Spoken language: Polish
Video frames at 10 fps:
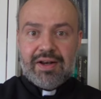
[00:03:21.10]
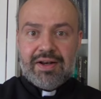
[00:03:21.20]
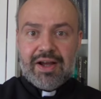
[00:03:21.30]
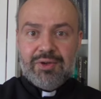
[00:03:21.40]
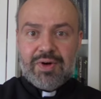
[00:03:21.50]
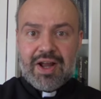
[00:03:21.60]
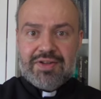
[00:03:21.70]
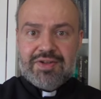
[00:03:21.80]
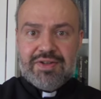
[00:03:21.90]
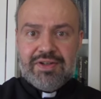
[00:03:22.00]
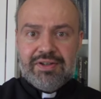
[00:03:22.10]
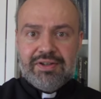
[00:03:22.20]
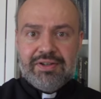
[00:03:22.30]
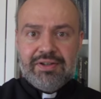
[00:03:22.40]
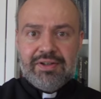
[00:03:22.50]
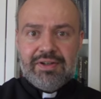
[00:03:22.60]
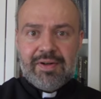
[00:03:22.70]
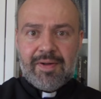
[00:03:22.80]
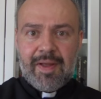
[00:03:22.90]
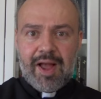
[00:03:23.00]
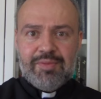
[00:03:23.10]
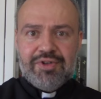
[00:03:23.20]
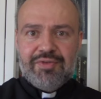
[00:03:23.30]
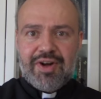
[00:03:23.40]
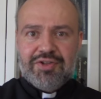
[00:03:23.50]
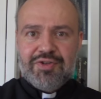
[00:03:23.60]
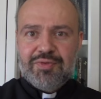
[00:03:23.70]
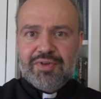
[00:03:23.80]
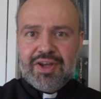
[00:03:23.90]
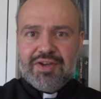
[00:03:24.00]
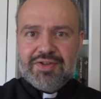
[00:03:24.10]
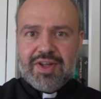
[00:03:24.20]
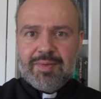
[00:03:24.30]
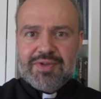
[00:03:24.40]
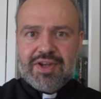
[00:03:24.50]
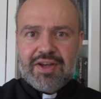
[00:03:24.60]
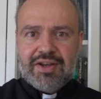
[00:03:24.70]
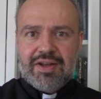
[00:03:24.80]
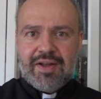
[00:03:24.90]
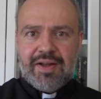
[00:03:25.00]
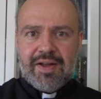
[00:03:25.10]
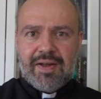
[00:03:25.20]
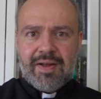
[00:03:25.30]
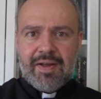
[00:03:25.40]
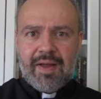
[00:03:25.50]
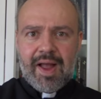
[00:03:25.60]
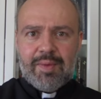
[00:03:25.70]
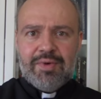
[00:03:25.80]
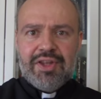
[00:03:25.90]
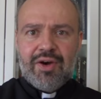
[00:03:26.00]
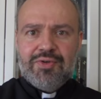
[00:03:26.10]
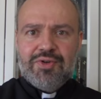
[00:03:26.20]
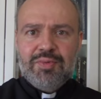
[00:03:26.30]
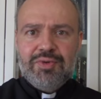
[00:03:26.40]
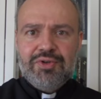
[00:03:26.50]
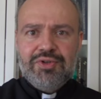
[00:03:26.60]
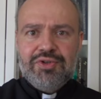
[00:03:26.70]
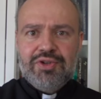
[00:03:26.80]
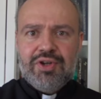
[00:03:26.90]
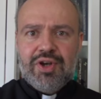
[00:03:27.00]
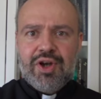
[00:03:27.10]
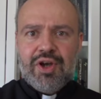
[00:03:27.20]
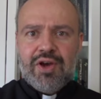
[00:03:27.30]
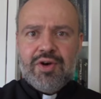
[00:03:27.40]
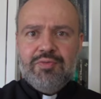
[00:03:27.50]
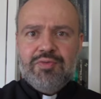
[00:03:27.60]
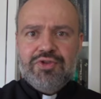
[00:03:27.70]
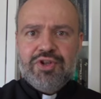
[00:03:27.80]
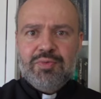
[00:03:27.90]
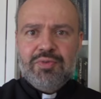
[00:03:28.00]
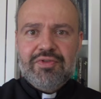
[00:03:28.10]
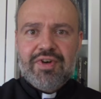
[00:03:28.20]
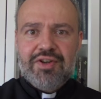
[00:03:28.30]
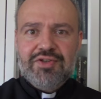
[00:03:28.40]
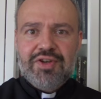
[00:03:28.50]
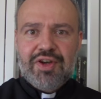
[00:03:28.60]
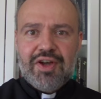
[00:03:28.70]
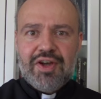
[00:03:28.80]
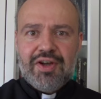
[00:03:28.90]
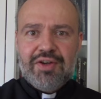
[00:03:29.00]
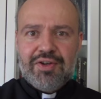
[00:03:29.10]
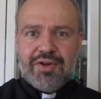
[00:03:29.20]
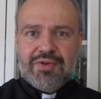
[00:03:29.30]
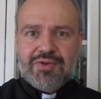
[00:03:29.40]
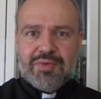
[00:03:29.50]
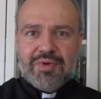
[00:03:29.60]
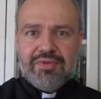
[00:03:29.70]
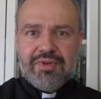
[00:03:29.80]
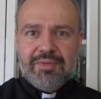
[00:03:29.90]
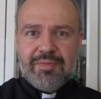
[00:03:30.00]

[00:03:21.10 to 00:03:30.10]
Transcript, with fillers: na adoracji, aby trwać w swojej izdebce, aby na osobności przyjmować Jego słowo.